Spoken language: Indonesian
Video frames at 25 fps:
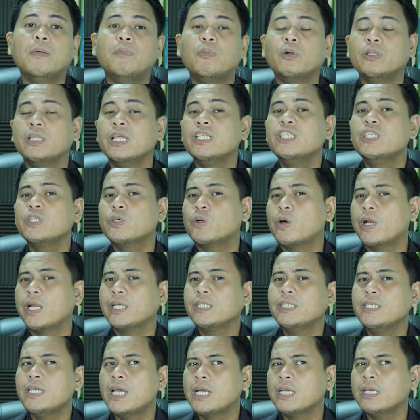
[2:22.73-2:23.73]
potensi
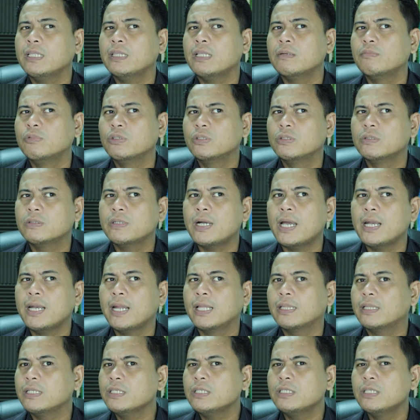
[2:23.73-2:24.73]
koreksi yang kita butuhkan
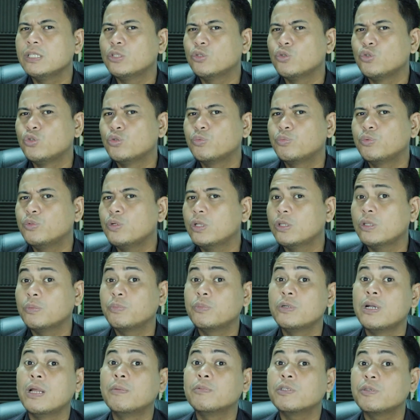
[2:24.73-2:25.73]
at least di 70 atau
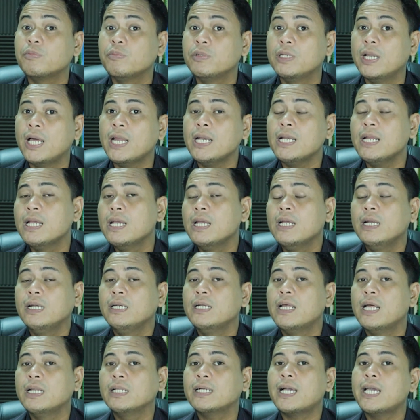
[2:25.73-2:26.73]
69
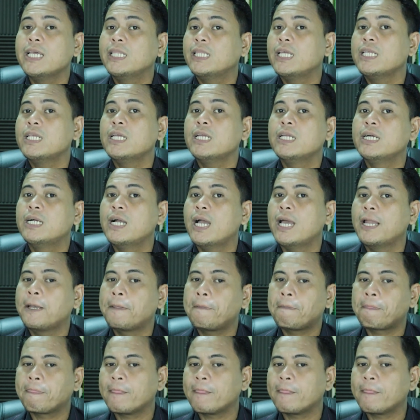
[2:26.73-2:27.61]
dan kaitannya dengan